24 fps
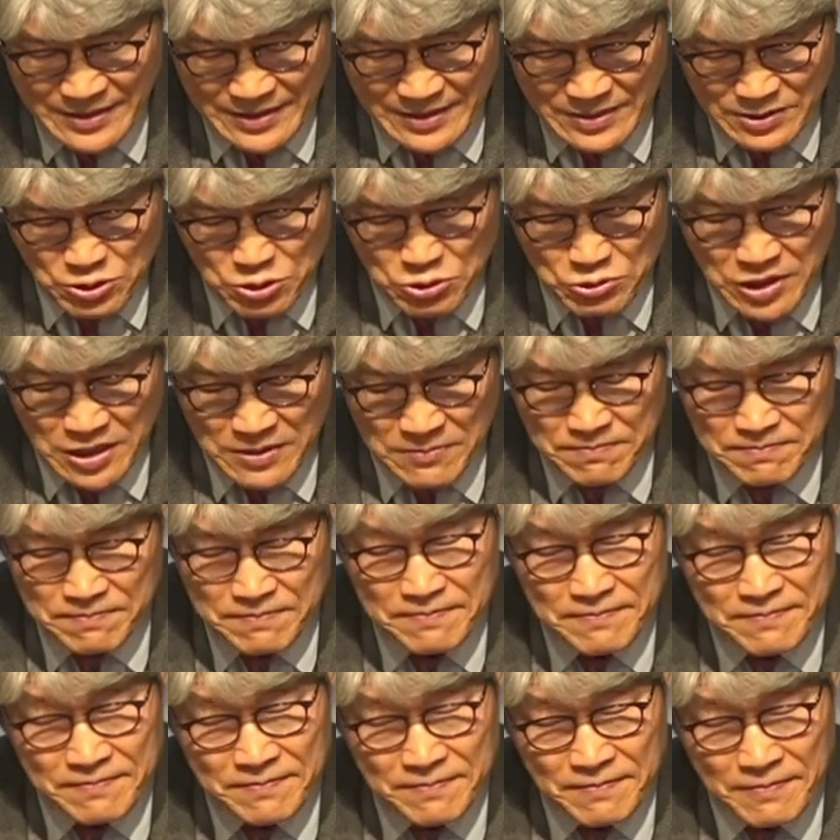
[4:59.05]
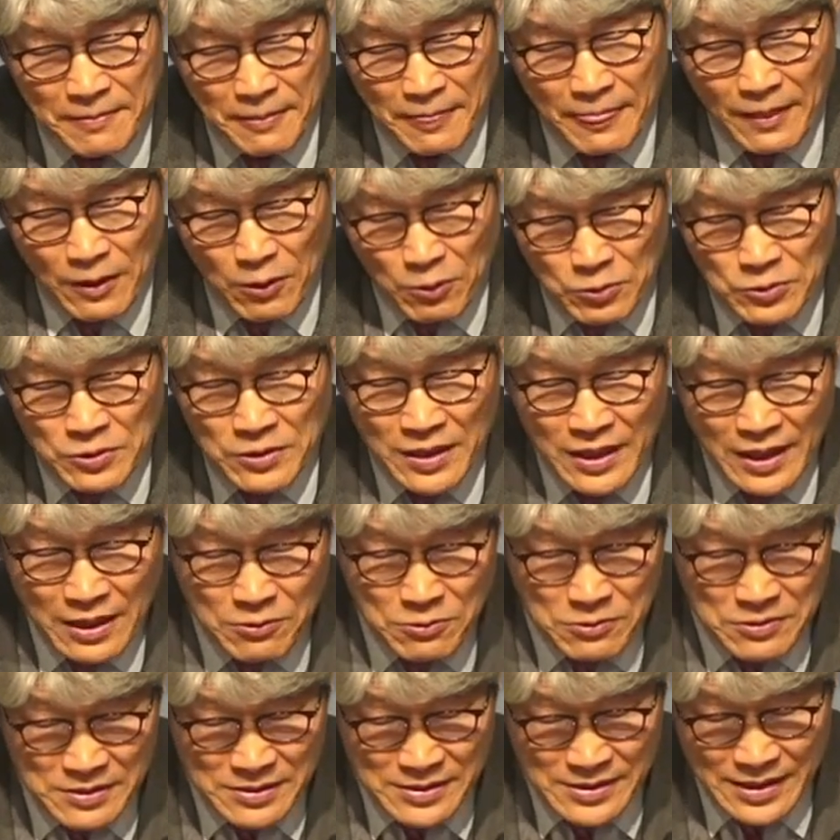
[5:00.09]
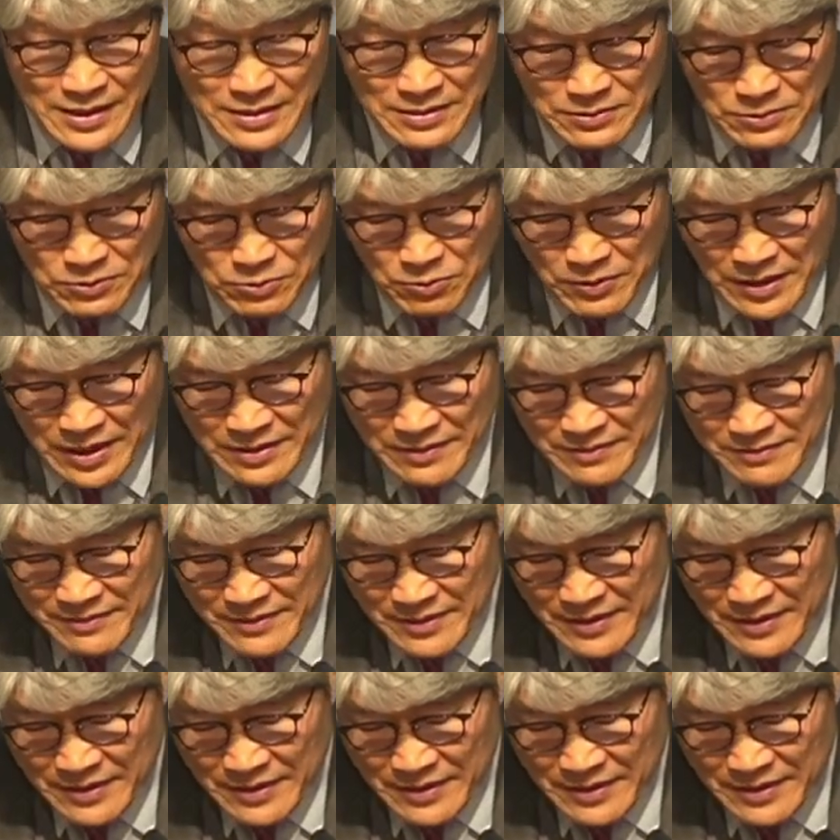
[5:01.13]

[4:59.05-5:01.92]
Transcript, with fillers: 주님, 오늘 하루를 사는 동안